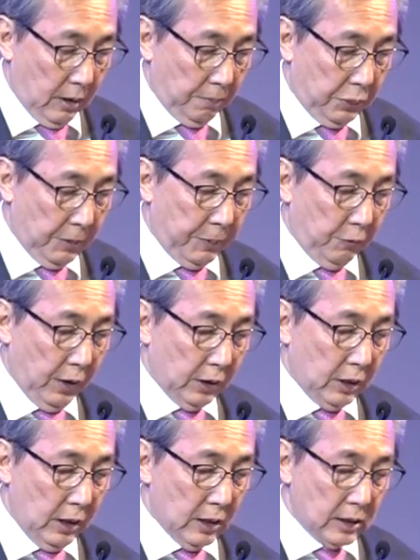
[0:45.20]
เพื่อเป็นเว
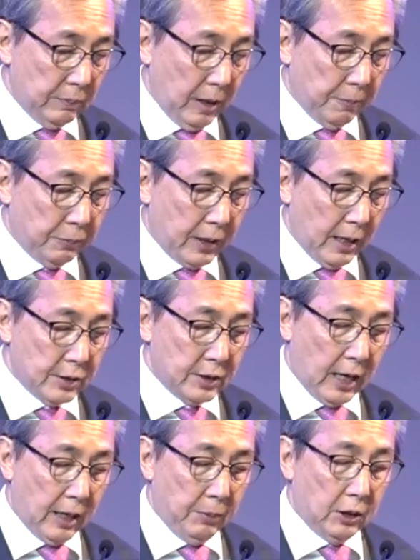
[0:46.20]
ทีสำหรับการส
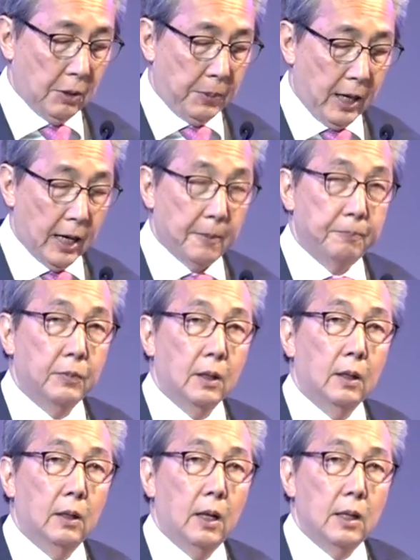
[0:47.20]
ร้างมิตรภาพ
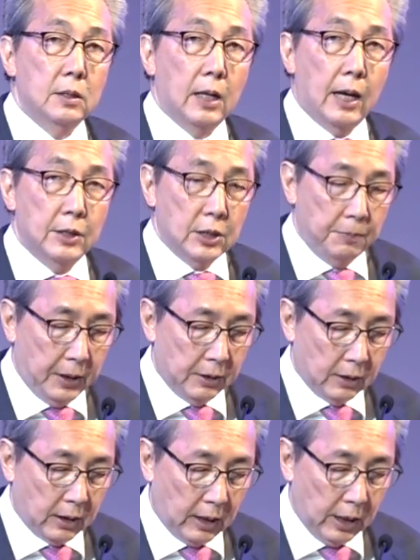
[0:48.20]
และสารสัมพัน
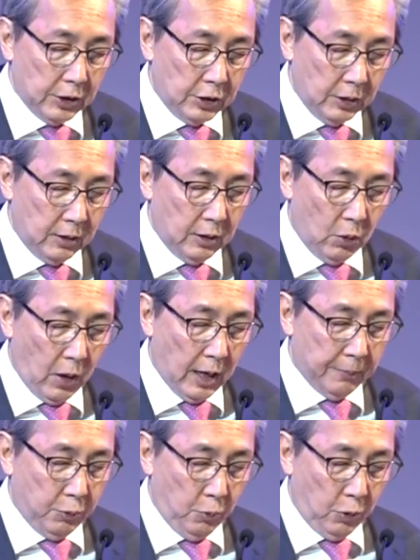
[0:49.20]
ธ์ ใกล้ชิดระหว่า
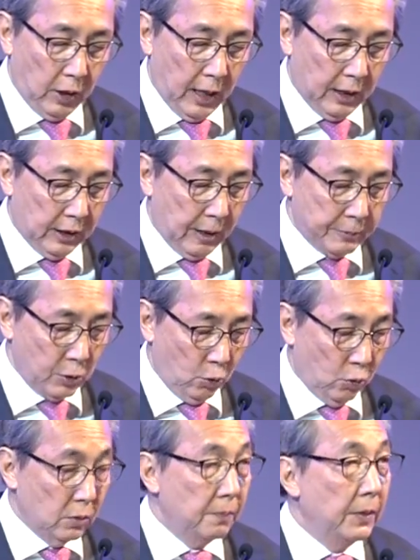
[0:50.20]
งผู้บริหารระดับสู
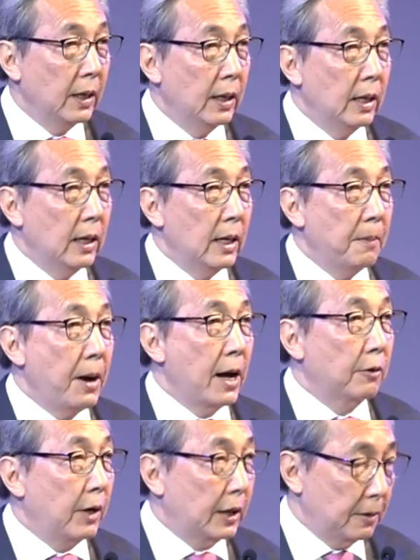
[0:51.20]
ง ภา
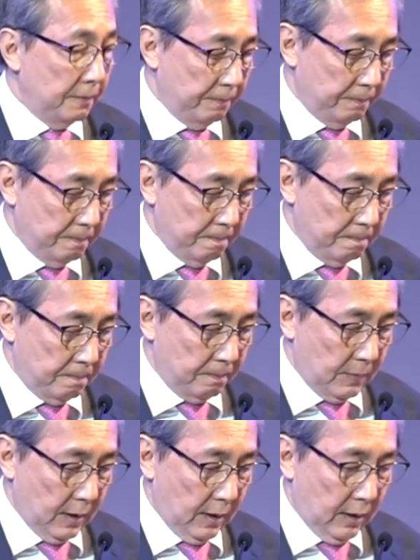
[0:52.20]
ครัฐ
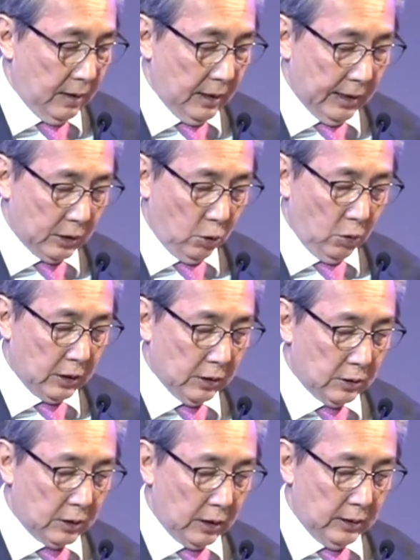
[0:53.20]
และนักธุรกิจ
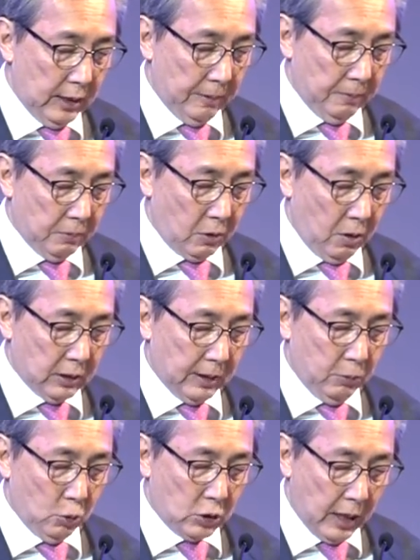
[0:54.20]
ชั้นนำของกั
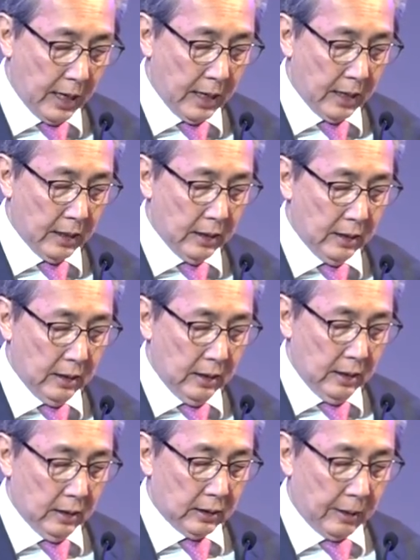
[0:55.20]
มพูชา
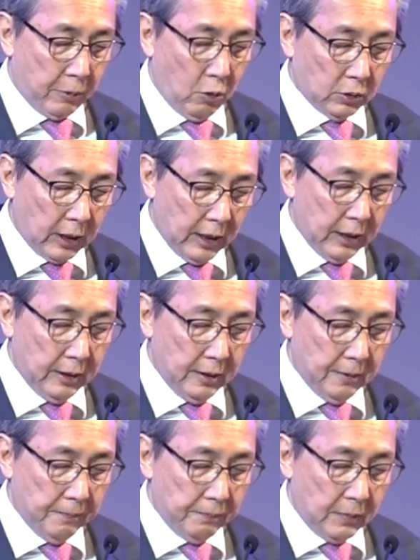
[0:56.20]
กับของไทย
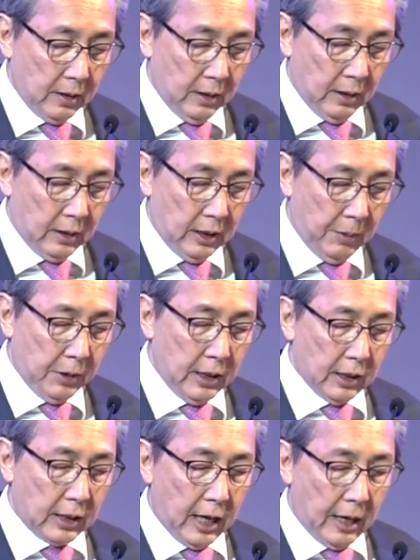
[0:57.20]
ดบรร
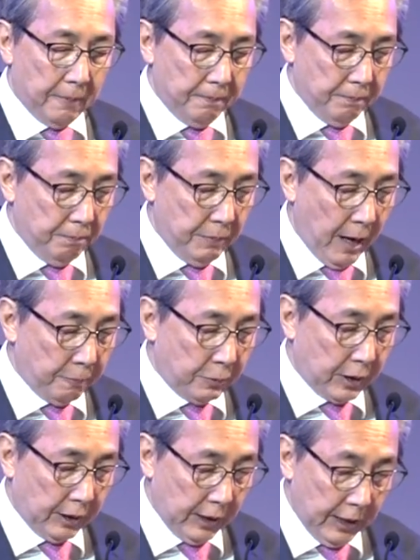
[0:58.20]
ยากาศแบบ
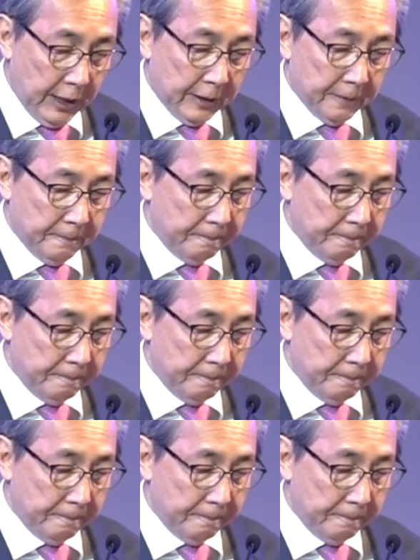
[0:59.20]
กันเอง